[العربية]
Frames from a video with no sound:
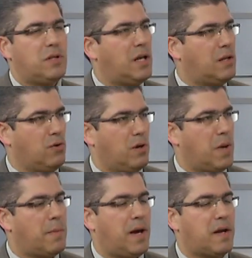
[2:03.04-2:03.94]
للكل
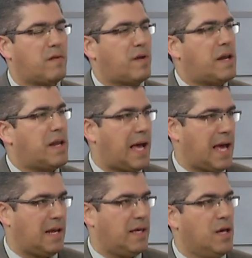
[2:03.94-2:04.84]
ما بعرف عن
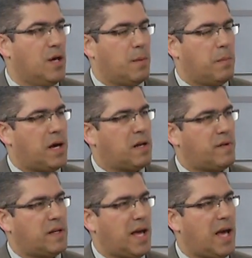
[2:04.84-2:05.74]
حالي
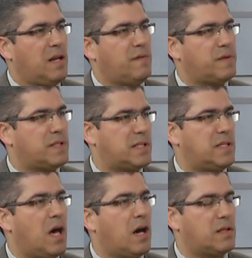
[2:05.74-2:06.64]
بعرف عن حالي في
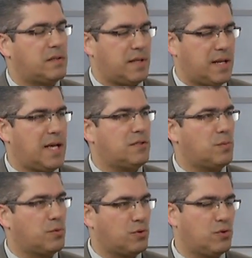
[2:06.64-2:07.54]
سياق
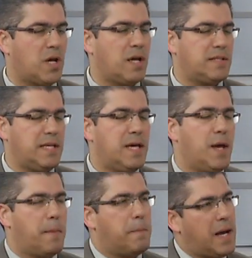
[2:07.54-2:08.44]
تناسب قدراتي
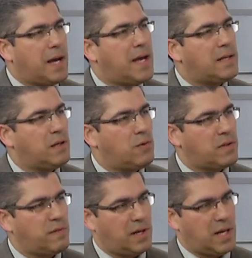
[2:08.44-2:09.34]
مع هذه
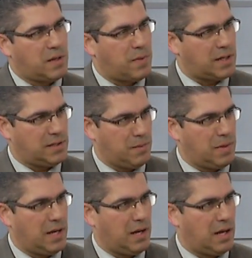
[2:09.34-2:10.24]
الوظيفه اللي انا بقدم
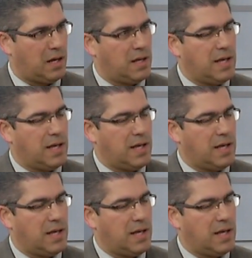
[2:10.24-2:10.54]
لها